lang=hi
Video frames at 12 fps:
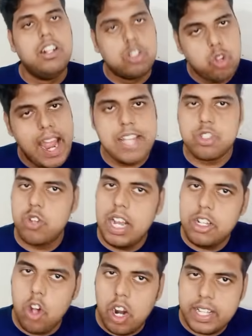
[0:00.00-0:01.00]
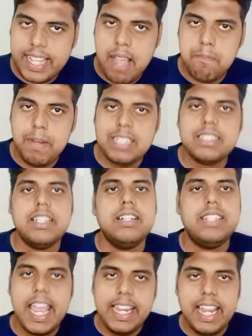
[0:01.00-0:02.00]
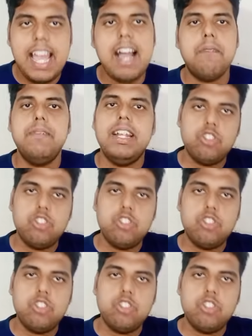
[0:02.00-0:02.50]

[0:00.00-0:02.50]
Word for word: तो एस ओ एल नॉर्थ कैंपस जाइए अपने